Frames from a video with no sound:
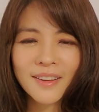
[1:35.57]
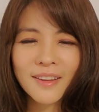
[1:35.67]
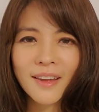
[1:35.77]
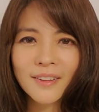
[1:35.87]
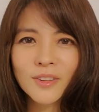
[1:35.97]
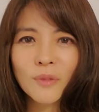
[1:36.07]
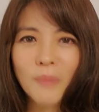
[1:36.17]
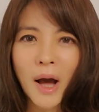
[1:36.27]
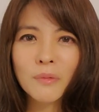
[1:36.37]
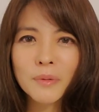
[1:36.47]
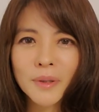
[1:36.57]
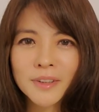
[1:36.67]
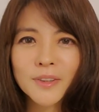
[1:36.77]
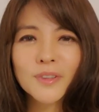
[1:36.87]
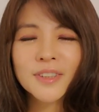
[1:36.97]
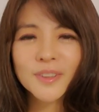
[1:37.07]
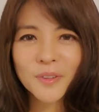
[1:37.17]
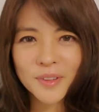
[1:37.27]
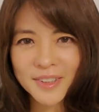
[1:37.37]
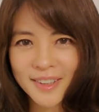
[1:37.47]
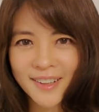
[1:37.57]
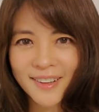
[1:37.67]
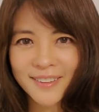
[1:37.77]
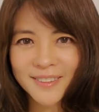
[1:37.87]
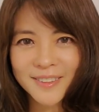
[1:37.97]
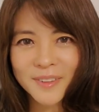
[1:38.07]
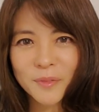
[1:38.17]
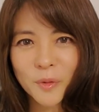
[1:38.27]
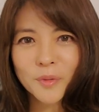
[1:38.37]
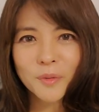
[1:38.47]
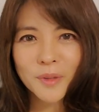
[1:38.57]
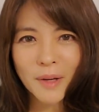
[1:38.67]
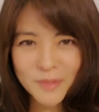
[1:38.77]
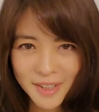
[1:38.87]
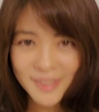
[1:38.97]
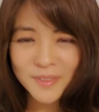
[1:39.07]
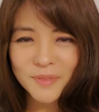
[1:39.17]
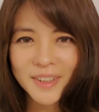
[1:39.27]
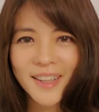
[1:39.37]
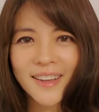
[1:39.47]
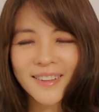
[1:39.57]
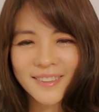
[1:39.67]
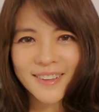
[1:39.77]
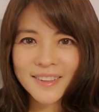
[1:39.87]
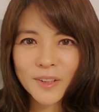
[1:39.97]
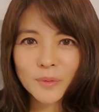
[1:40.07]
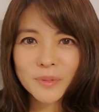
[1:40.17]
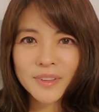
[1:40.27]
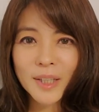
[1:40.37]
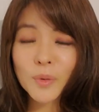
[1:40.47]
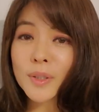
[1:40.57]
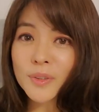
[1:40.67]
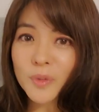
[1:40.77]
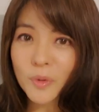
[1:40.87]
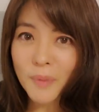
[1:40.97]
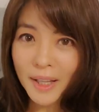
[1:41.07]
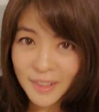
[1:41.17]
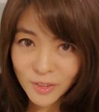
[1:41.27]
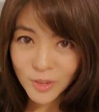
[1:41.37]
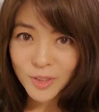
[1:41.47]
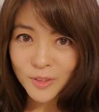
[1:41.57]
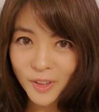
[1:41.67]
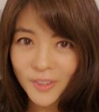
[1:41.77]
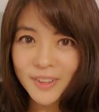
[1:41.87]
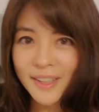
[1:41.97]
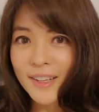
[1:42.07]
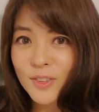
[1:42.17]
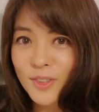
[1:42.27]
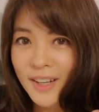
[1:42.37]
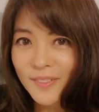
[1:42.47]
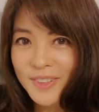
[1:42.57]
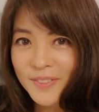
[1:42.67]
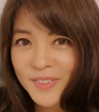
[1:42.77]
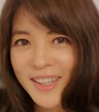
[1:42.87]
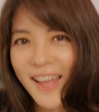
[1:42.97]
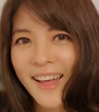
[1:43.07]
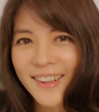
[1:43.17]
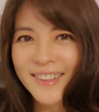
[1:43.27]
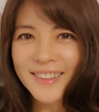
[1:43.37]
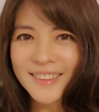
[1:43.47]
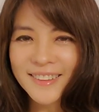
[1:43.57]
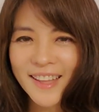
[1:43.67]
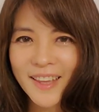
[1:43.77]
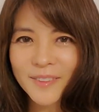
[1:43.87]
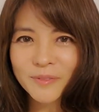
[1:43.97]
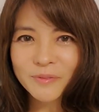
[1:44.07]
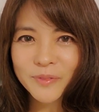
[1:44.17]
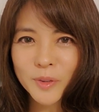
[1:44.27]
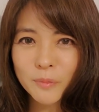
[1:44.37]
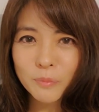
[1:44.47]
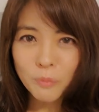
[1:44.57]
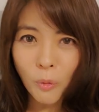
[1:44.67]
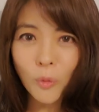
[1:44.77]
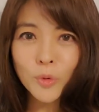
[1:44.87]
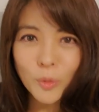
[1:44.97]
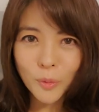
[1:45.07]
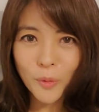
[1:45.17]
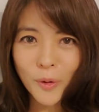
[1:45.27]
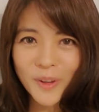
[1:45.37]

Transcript: 네, 그런 마음이 막 느껴지는 거예요, 제가. 참 너무너무 감사했습니다. 네, 여러분 계속해서 응원 많이 해주시고요. 일주일 남았습니다. 네, 보고 또 보고